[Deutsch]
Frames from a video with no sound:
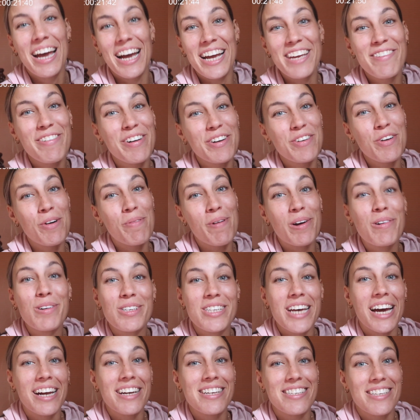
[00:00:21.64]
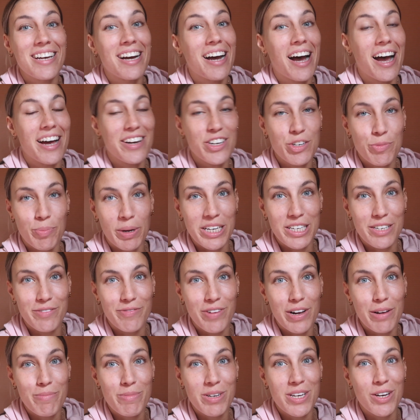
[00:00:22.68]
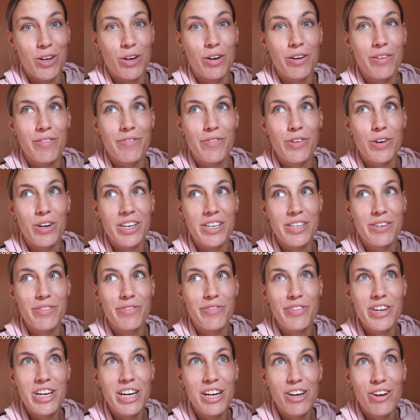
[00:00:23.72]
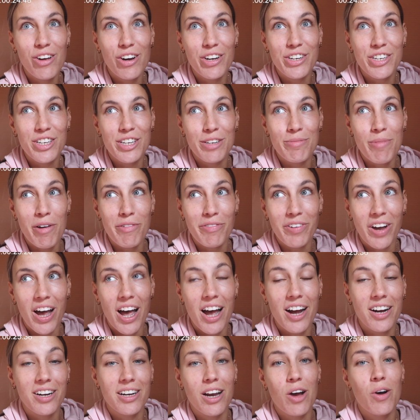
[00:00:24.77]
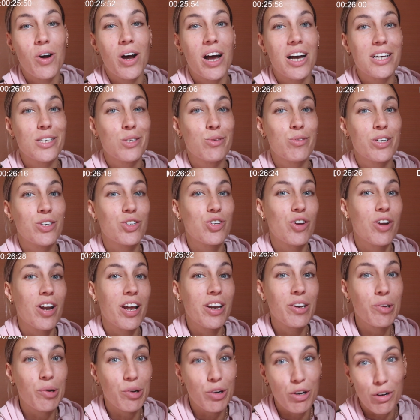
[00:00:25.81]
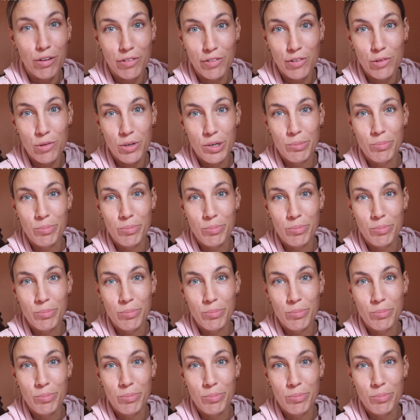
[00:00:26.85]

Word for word: Ich wollte nochmal kurz eine Sache ansprechen, weil mich auch wirklich viele Leute immer fragen, Laura, hast du denn schon einen Rückflug